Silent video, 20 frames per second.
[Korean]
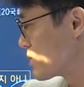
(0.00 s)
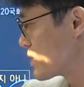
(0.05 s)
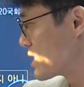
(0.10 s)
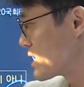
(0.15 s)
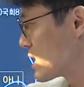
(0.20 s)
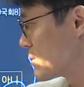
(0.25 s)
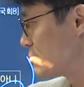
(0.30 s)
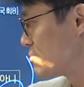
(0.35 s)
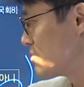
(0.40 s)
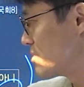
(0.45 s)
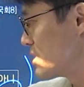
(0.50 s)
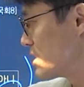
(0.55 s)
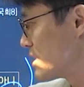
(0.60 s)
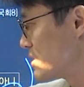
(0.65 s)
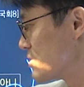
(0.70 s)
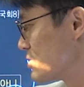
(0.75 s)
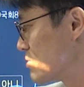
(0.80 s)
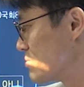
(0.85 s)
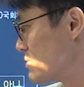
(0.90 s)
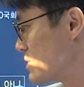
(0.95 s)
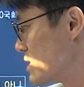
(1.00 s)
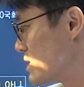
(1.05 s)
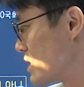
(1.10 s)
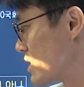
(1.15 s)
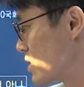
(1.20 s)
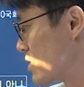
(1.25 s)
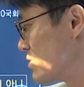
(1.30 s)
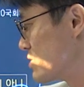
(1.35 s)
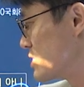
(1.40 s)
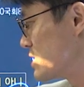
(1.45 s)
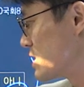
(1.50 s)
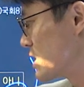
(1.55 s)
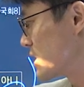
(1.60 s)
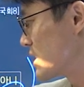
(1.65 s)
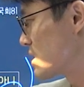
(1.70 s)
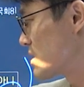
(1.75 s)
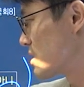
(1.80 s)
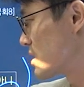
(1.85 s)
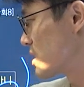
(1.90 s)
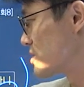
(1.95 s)
이 기타 불리한 처분에 이제
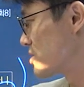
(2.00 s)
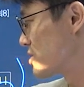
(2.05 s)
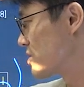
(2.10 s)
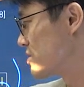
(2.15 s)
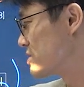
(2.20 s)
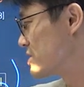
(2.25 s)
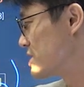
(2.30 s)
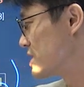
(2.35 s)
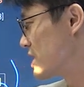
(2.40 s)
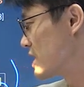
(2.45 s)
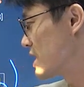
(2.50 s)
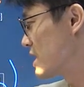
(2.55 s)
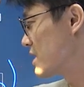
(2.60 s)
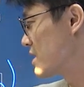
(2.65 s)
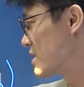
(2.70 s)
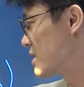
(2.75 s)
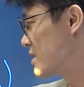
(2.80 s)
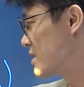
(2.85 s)
견책이 들어가죠. 견책.